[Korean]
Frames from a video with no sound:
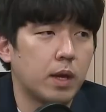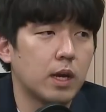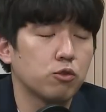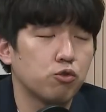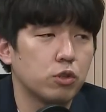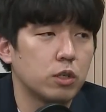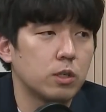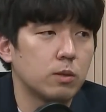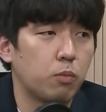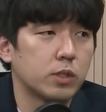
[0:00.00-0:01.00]

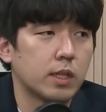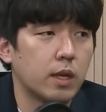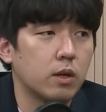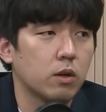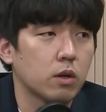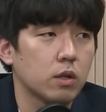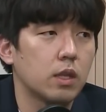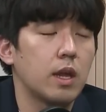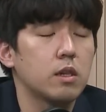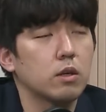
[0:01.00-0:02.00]
배당주들을 보잖아요.
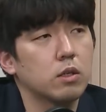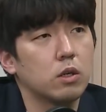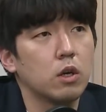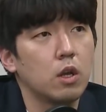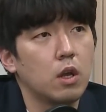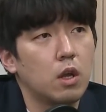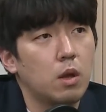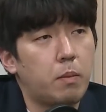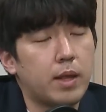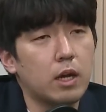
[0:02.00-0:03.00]
근데 음. 예를 들어서
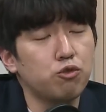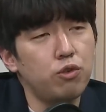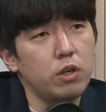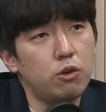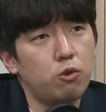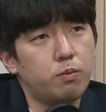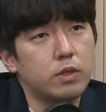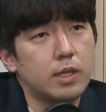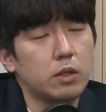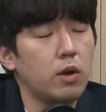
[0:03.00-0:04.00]
배당 수익률이
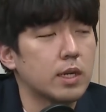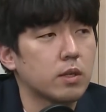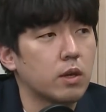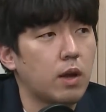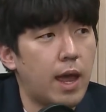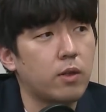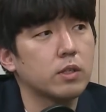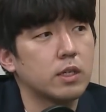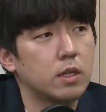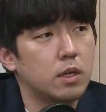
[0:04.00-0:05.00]
높은 섹터가 있어요.
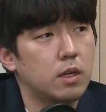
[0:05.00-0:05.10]
에너지,